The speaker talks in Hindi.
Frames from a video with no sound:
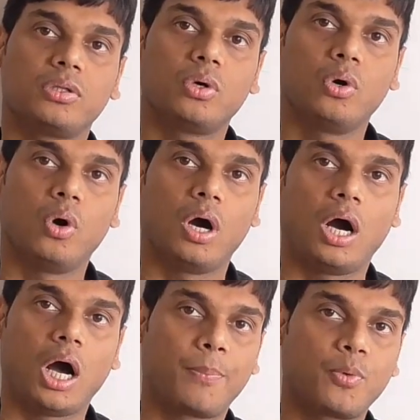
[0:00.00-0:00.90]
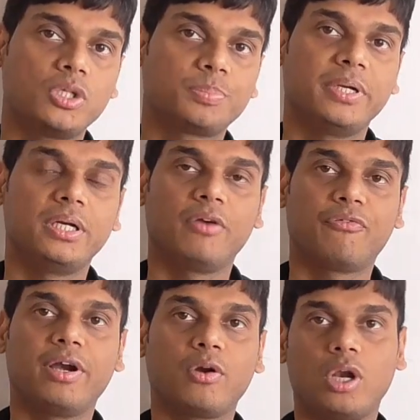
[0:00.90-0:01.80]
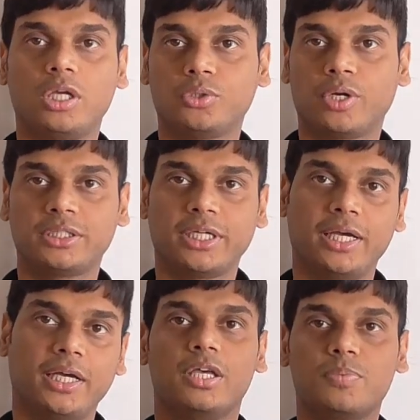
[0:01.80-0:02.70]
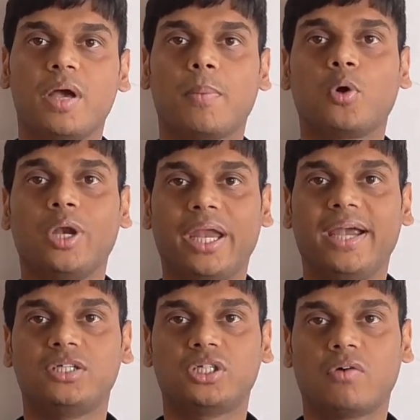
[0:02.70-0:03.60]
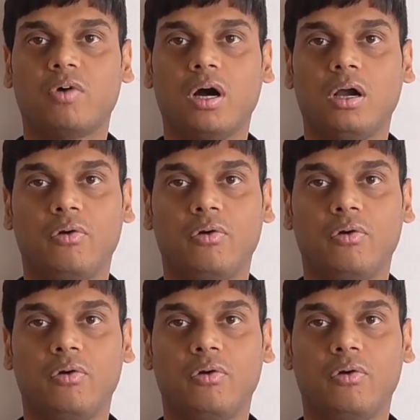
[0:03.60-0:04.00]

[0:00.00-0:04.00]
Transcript: तो आपको इसमें डिफरेंट नॉलेज होना चाहिए इसमें आपको नेट जावा